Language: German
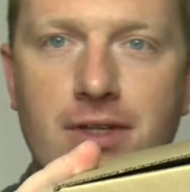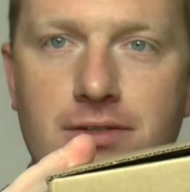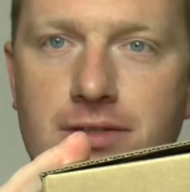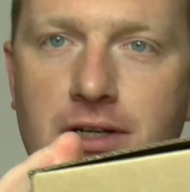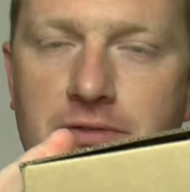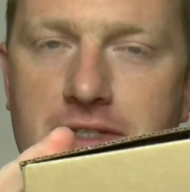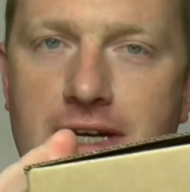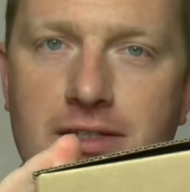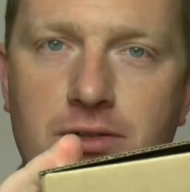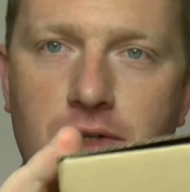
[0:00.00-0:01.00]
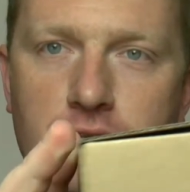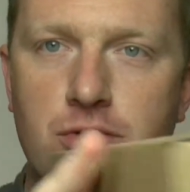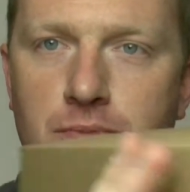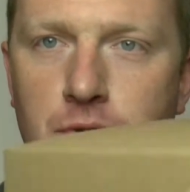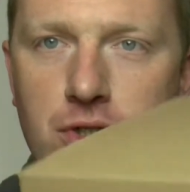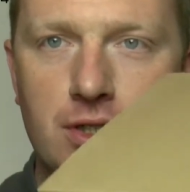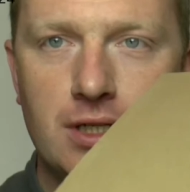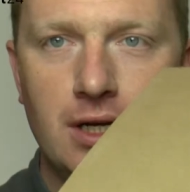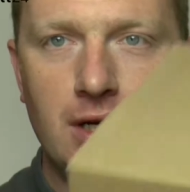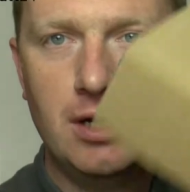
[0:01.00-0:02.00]
Sie sehen auf der Seite nur das
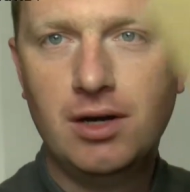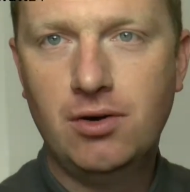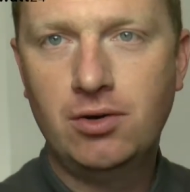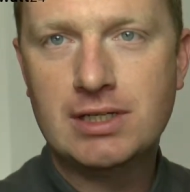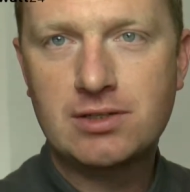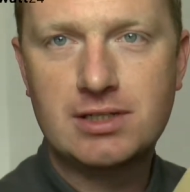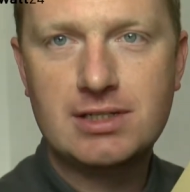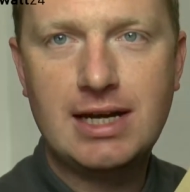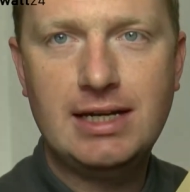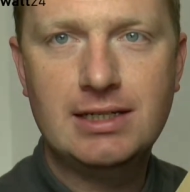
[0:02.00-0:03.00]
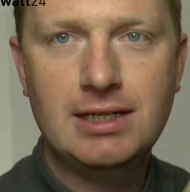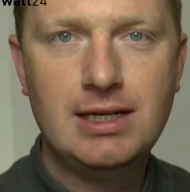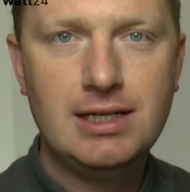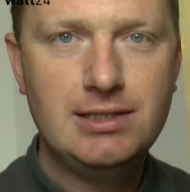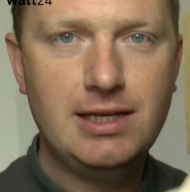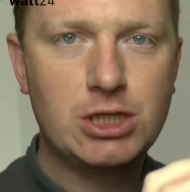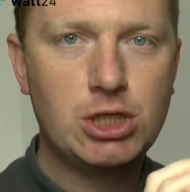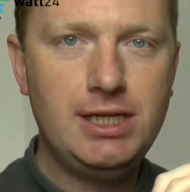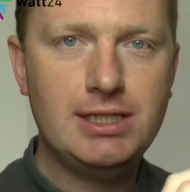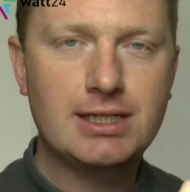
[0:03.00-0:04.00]
Typenschild und ansonsten einen sehr
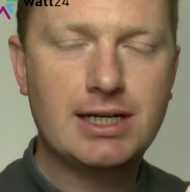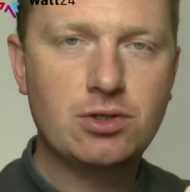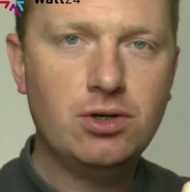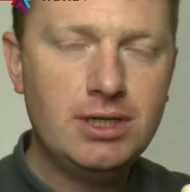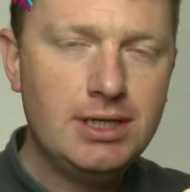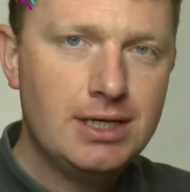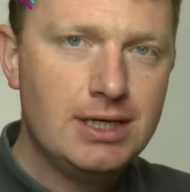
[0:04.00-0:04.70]
schlichten Karton.